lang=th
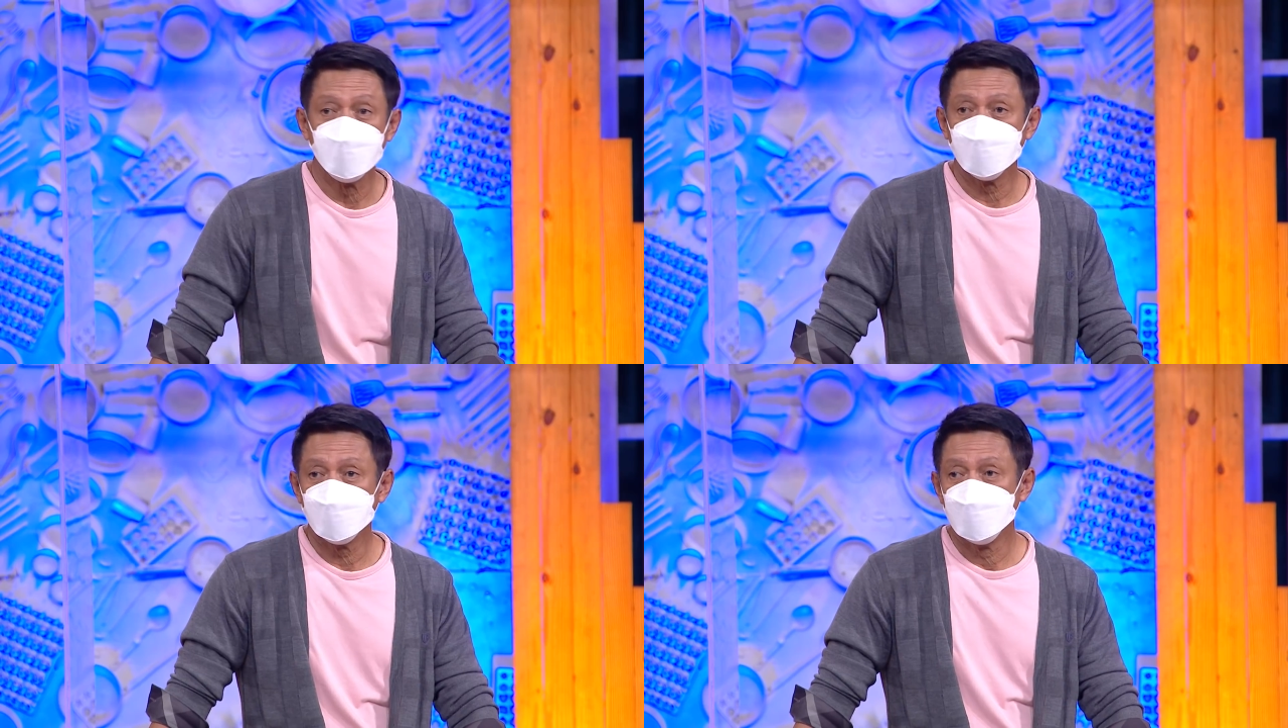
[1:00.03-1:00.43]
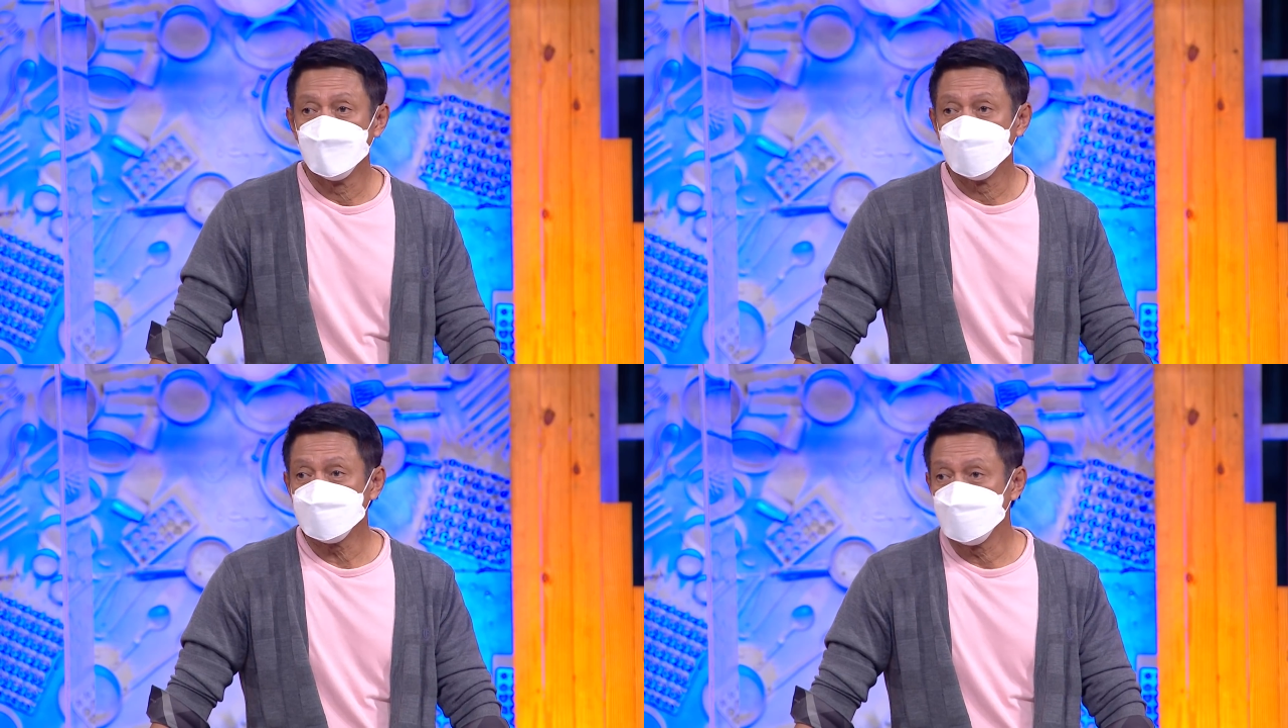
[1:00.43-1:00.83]
เดียว
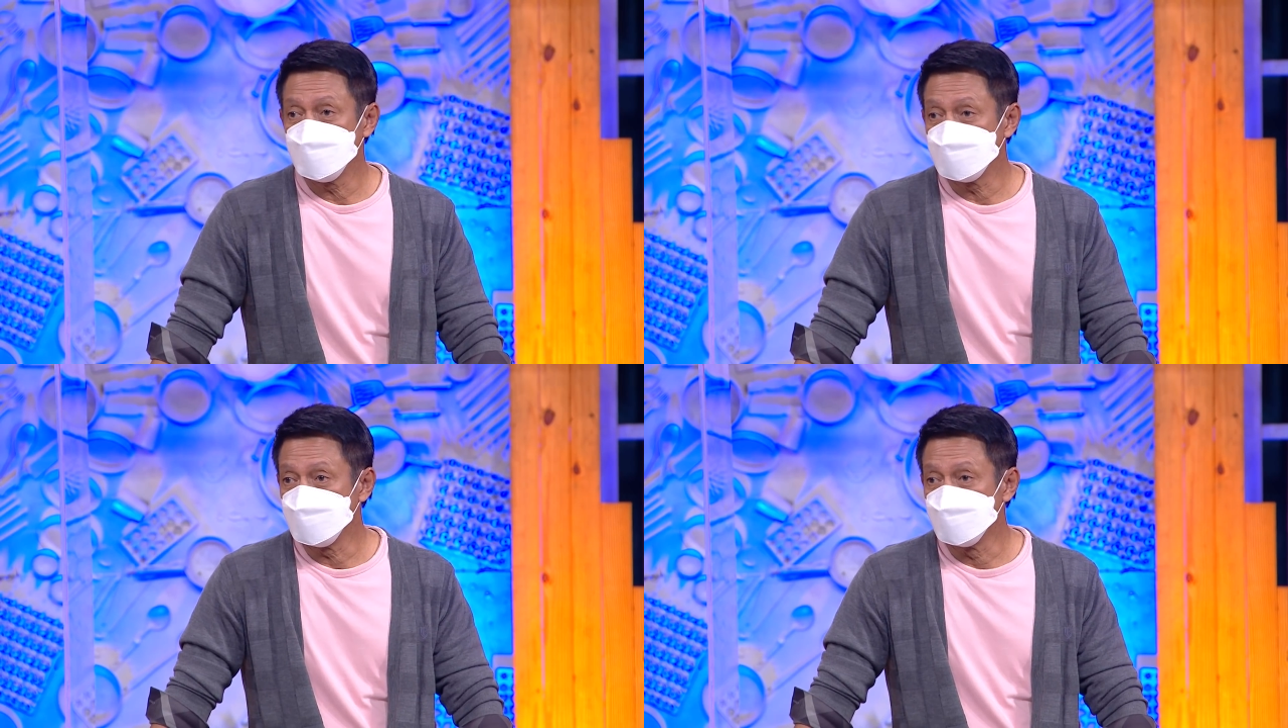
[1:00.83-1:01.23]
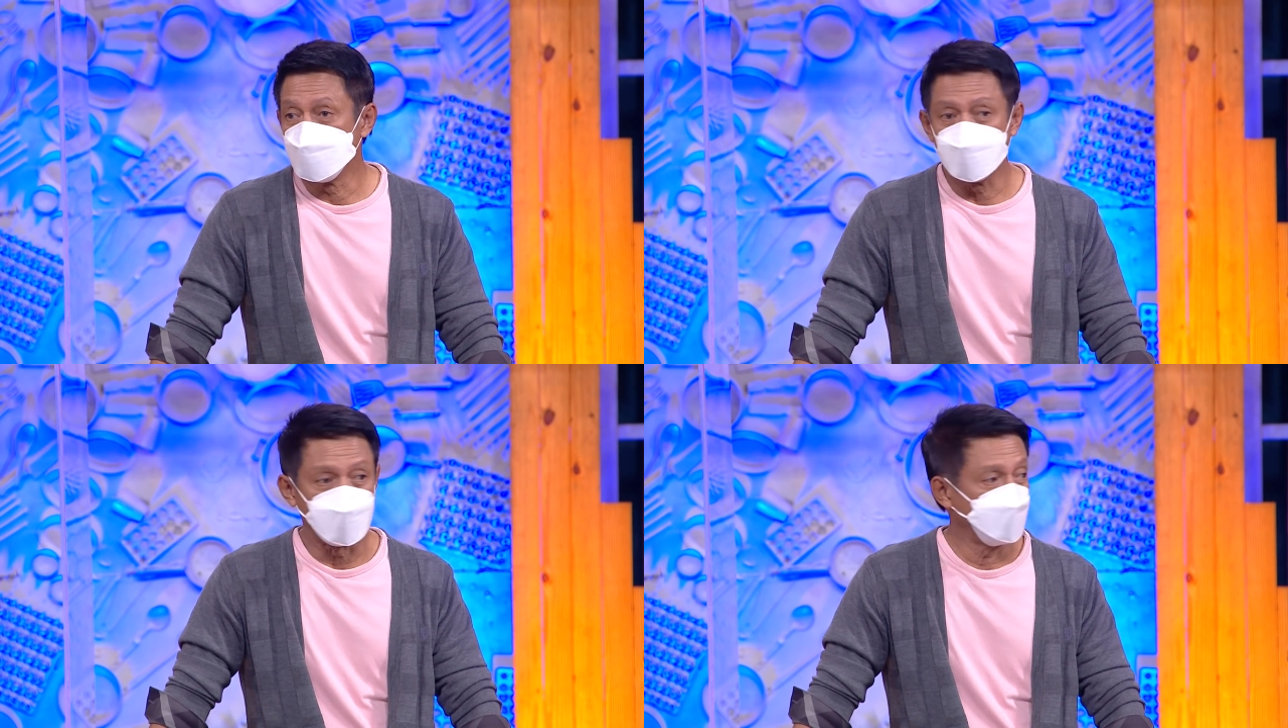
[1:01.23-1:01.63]
แล้วชีวิตจะอยู่ไง
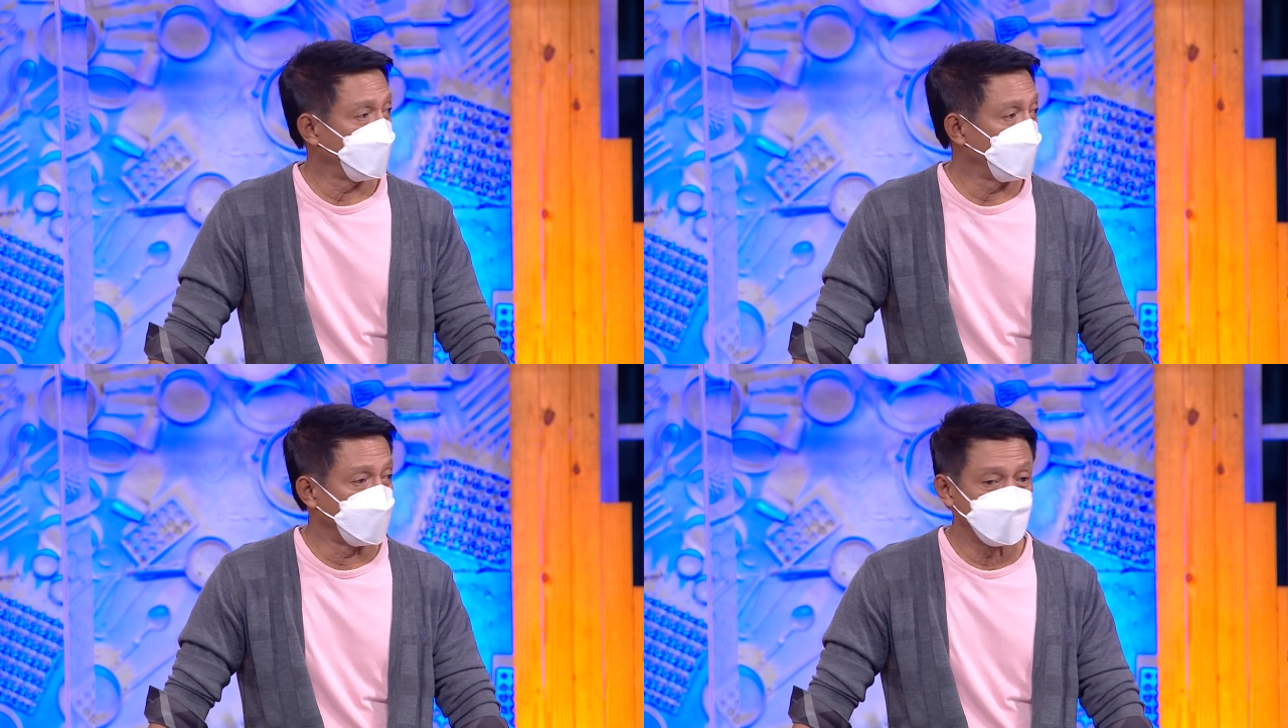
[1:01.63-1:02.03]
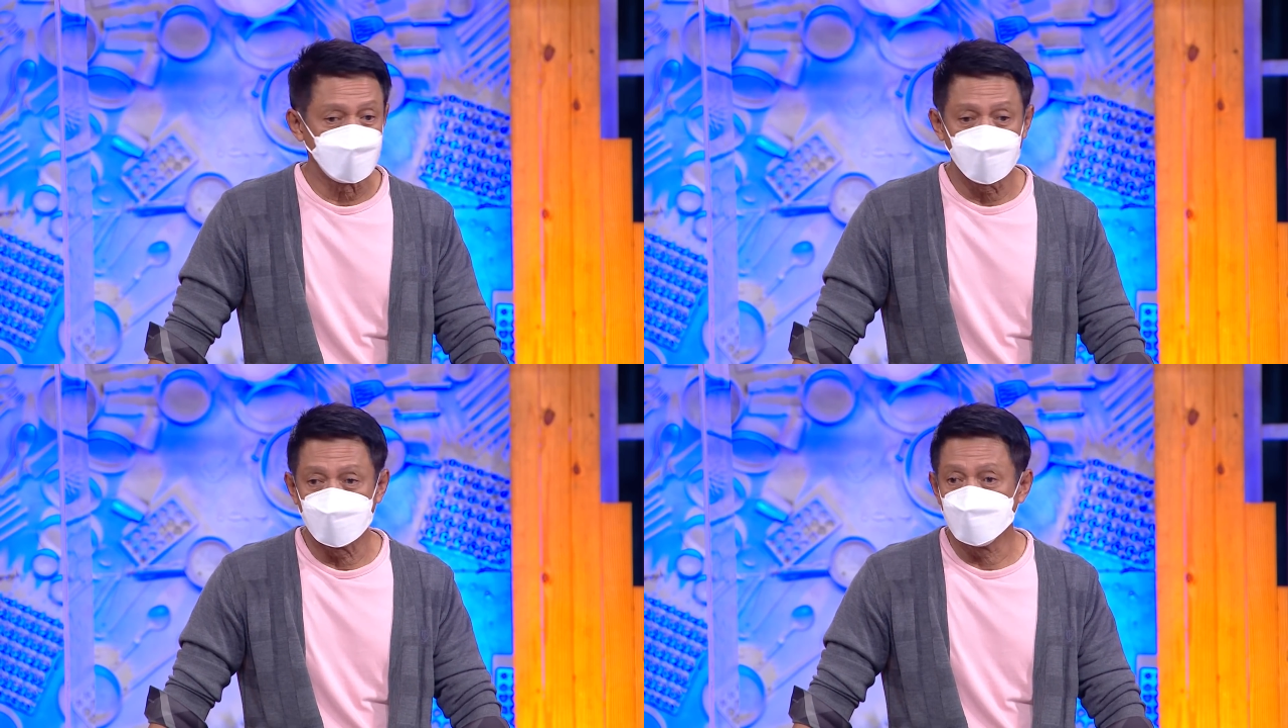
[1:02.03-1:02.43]
หันไปหันซ้า
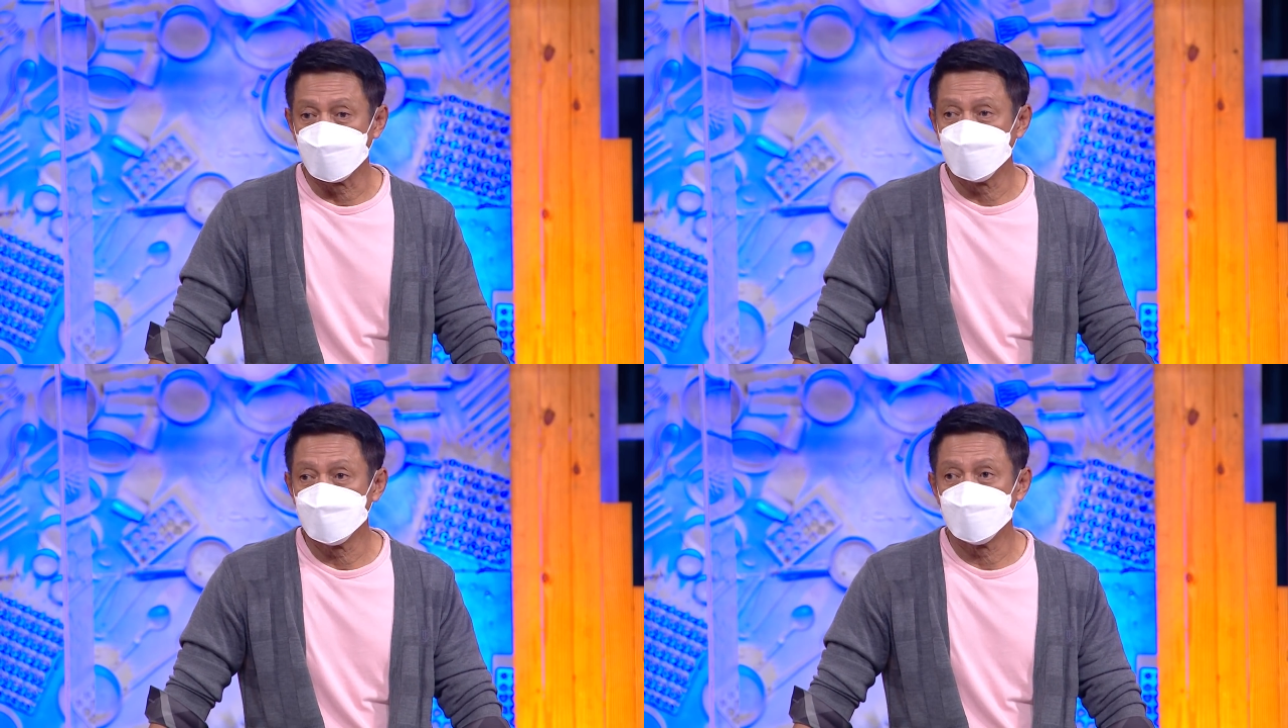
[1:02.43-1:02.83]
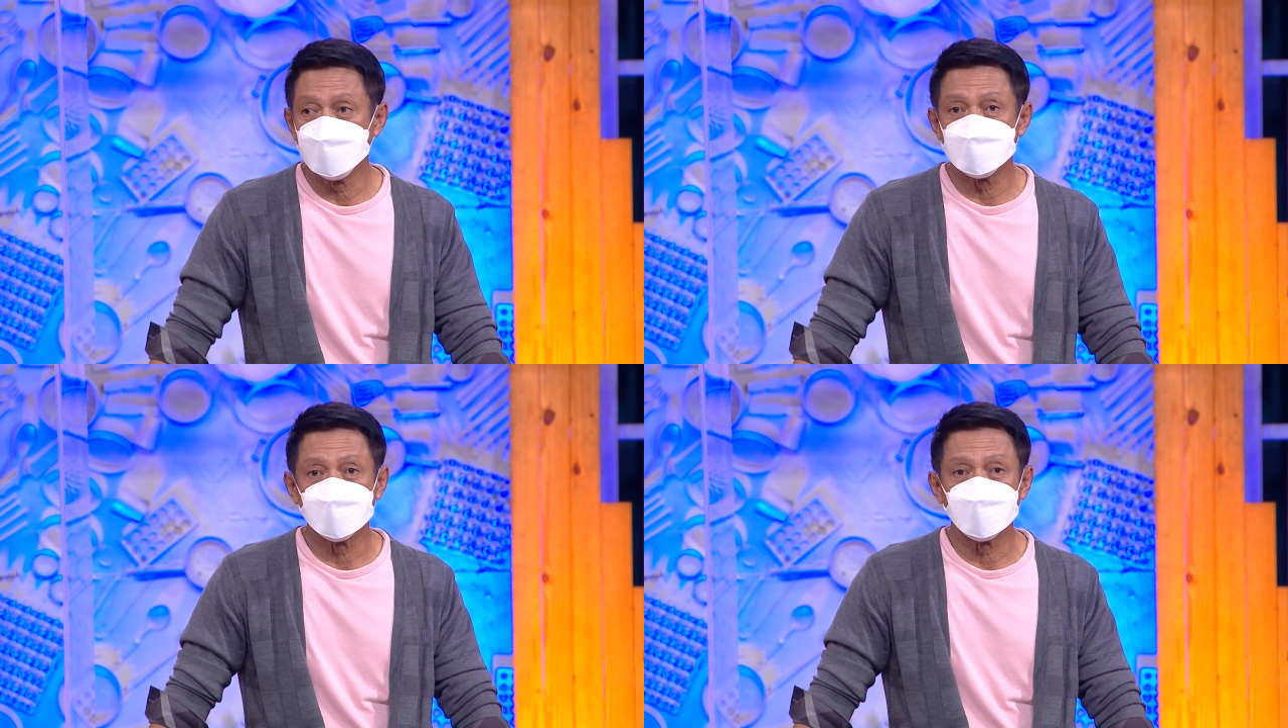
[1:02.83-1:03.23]
ยหันขวามาไม่
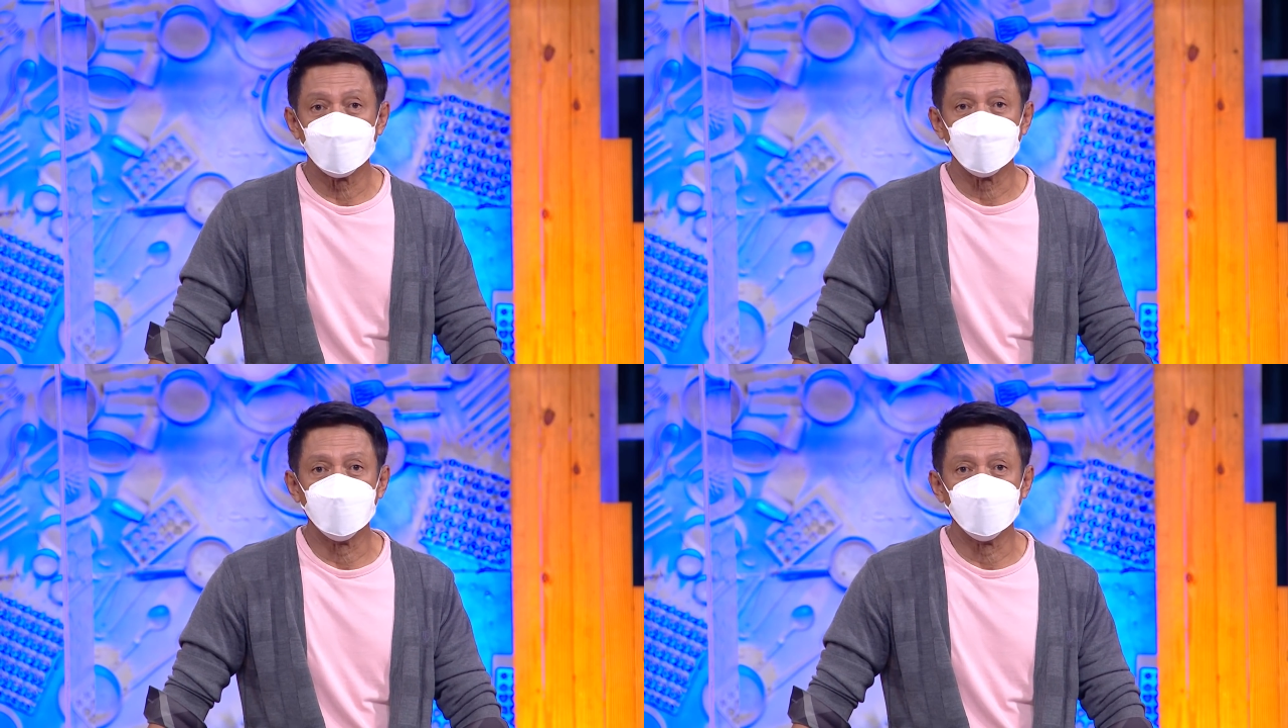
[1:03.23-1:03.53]
เจออะไร